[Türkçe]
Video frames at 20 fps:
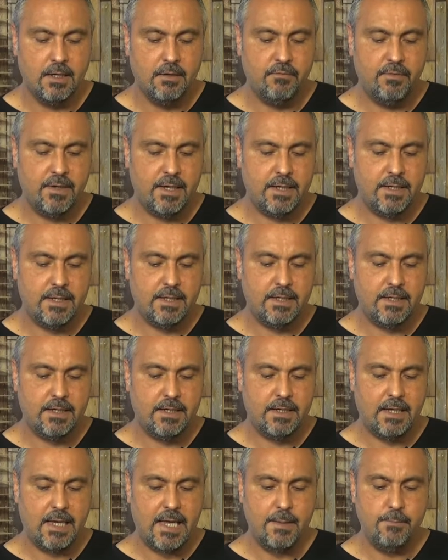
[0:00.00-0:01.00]
Ve
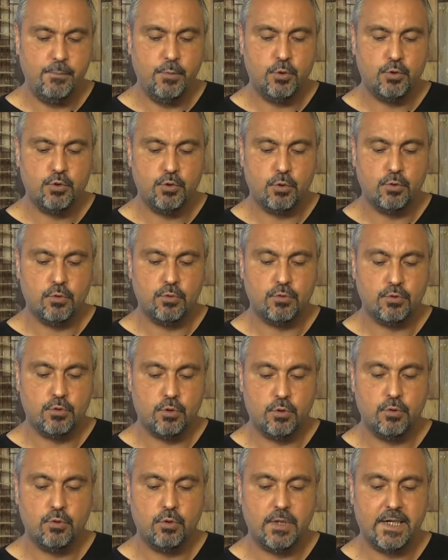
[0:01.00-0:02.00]
e, en büyük
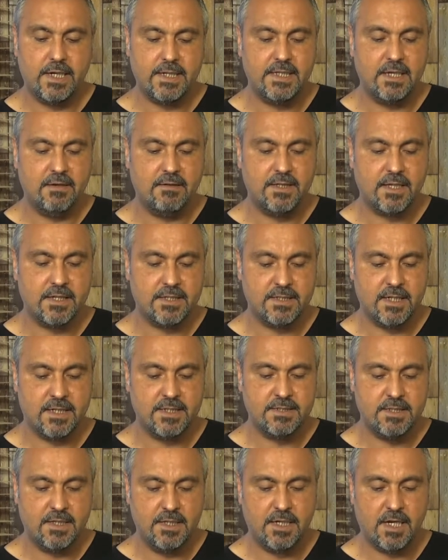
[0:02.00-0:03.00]
sorun olarak devlet
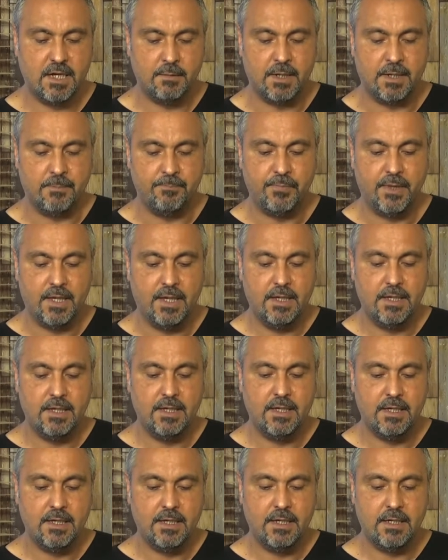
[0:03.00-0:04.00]
hastanesi dedik ama
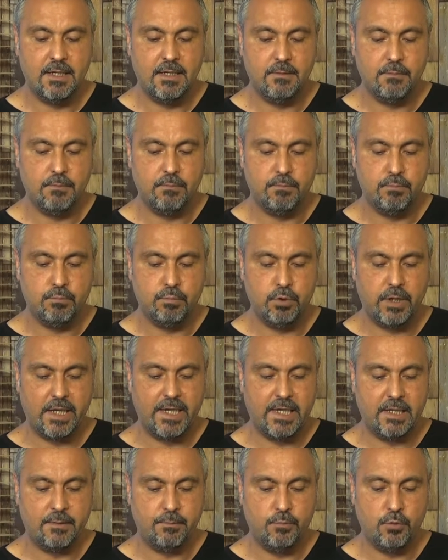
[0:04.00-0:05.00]
e, bu da
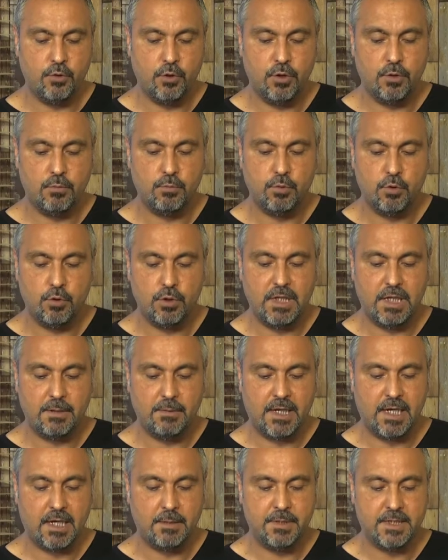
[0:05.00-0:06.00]
yetmiyor. Bununla
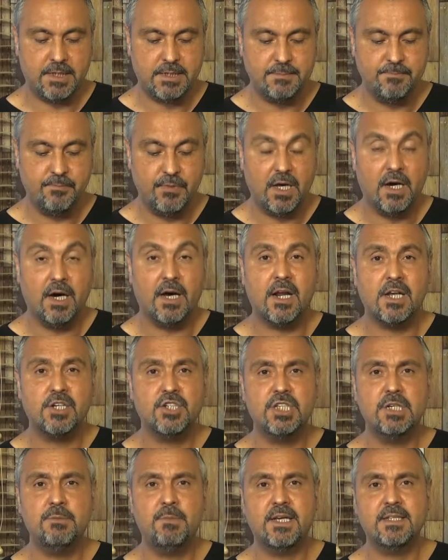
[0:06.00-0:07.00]
beraber
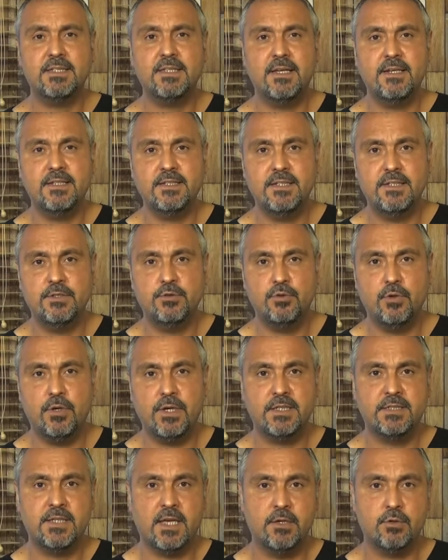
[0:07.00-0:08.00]
araştırma hastanesi istiyor
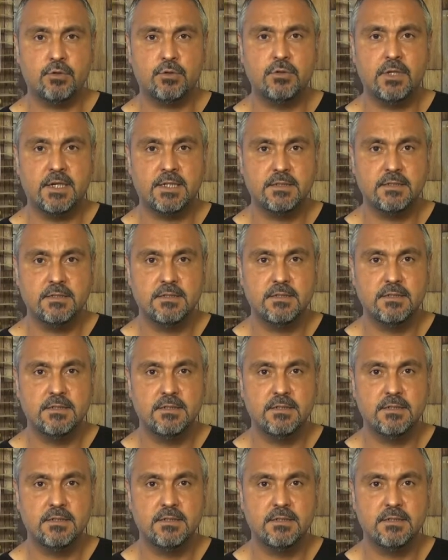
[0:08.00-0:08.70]
Esenyurtlular.